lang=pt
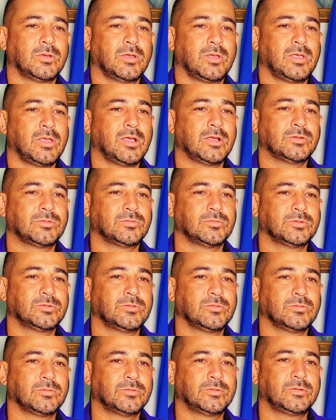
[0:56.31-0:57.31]

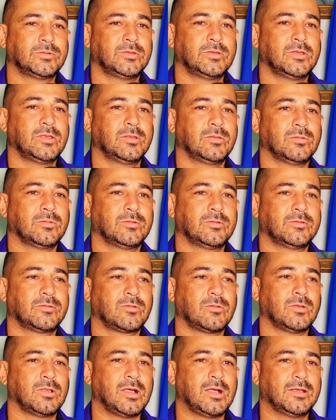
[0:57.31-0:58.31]
reajuste dos diretores
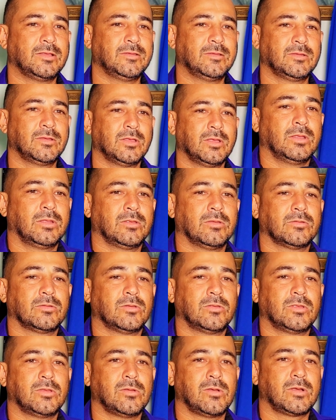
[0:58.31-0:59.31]
escolares. Então só
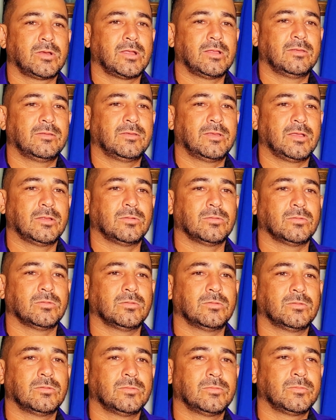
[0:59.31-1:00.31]
tenho a agradecer a
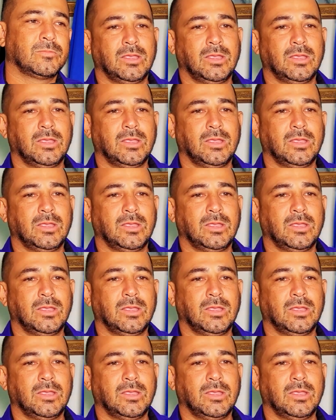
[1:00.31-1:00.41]
todos.